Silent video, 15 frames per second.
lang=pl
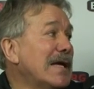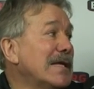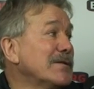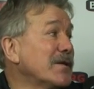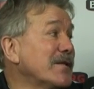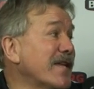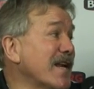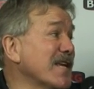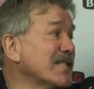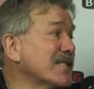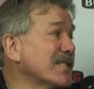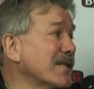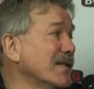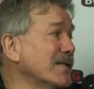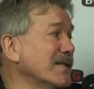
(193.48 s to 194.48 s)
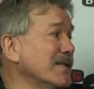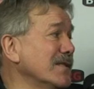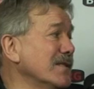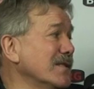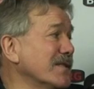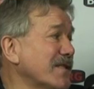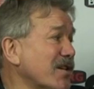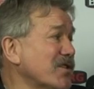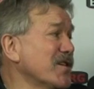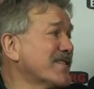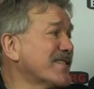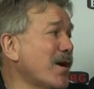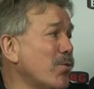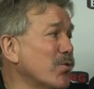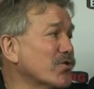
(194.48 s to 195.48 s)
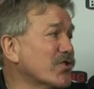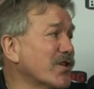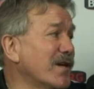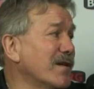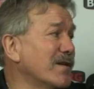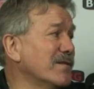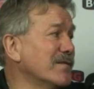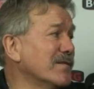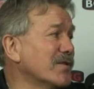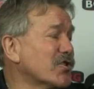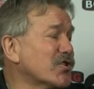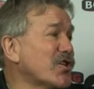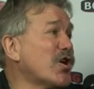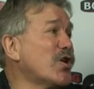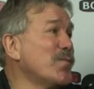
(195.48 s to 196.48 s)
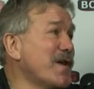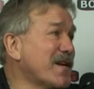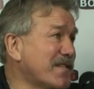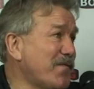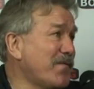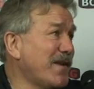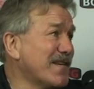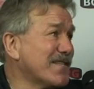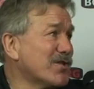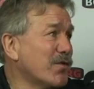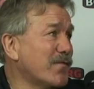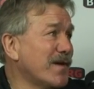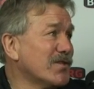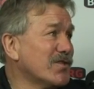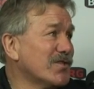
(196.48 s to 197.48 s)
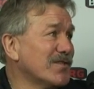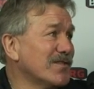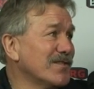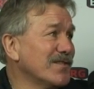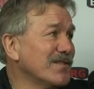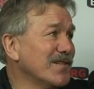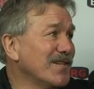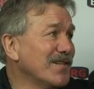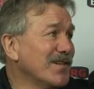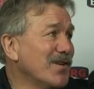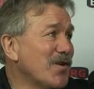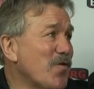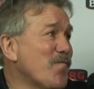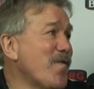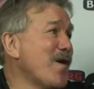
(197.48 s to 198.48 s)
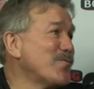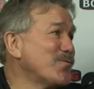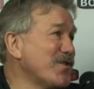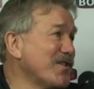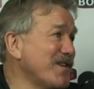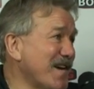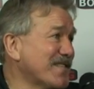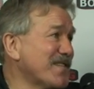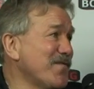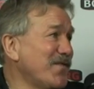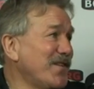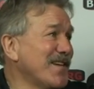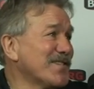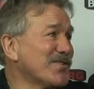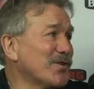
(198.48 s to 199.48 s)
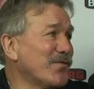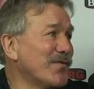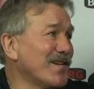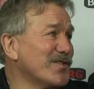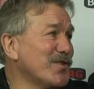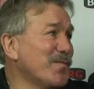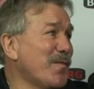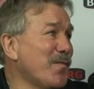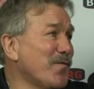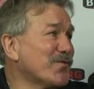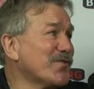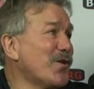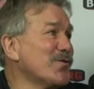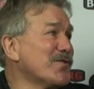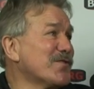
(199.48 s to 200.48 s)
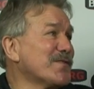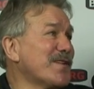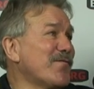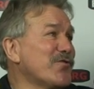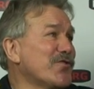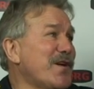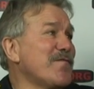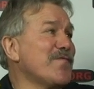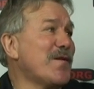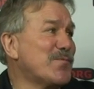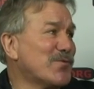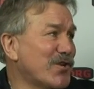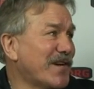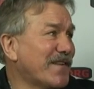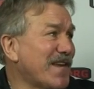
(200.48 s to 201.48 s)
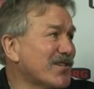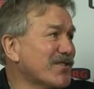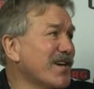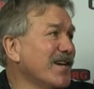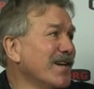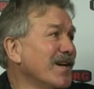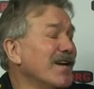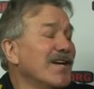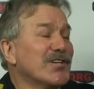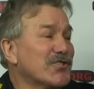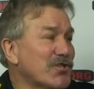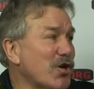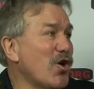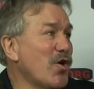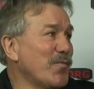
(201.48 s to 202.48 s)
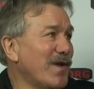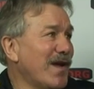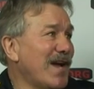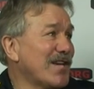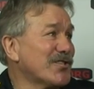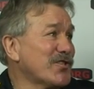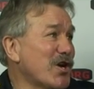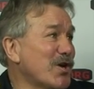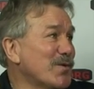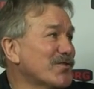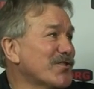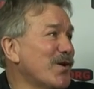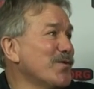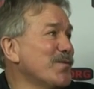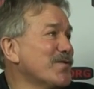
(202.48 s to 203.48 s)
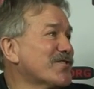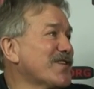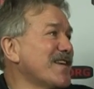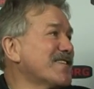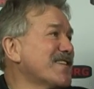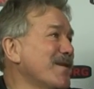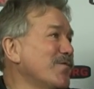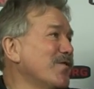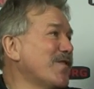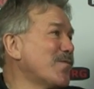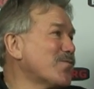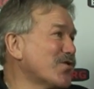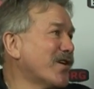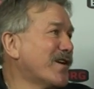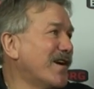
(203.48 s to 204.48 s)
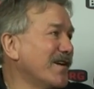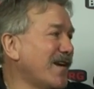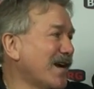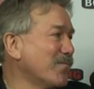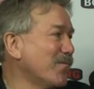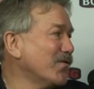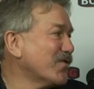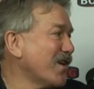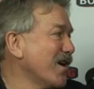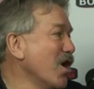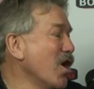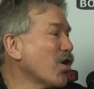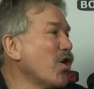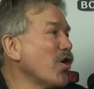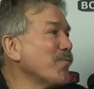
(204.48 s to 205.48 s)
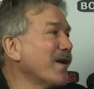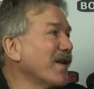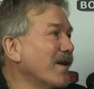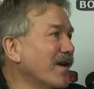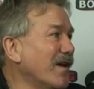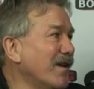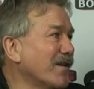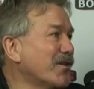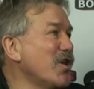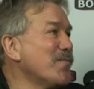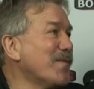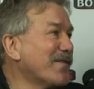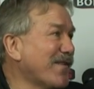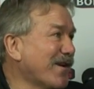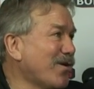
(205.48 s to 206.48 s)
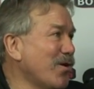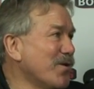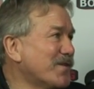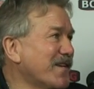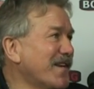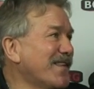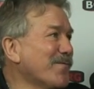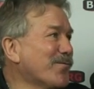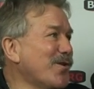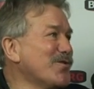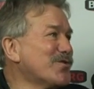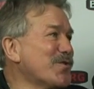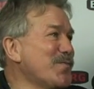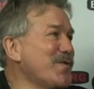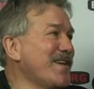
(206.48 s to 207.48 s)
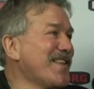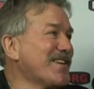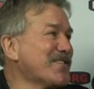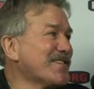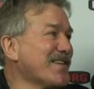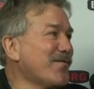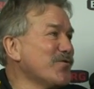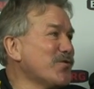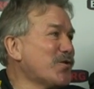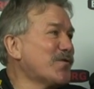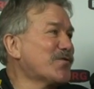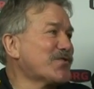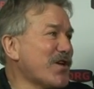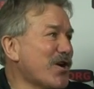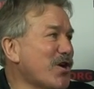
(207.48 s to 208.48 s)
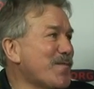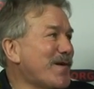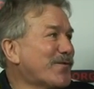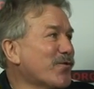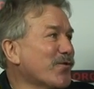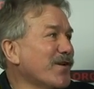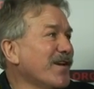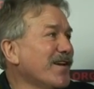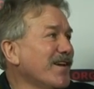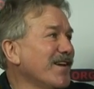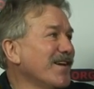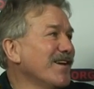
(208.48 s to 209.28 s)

No i teraz tak się stało, że Szegom nie chce finansować Wałbrzych nie chce finansować, no bo mówi, że oni są zawodnikami Wałbrzycha, także e, Szczegomia, a Szczegom, że oni mieszkańcami Wałbrzycha. Jak mówi się, koń ma, e, kij ma dwa końce, jednym końcem bije naszych zawodników Szczegom, a drugich,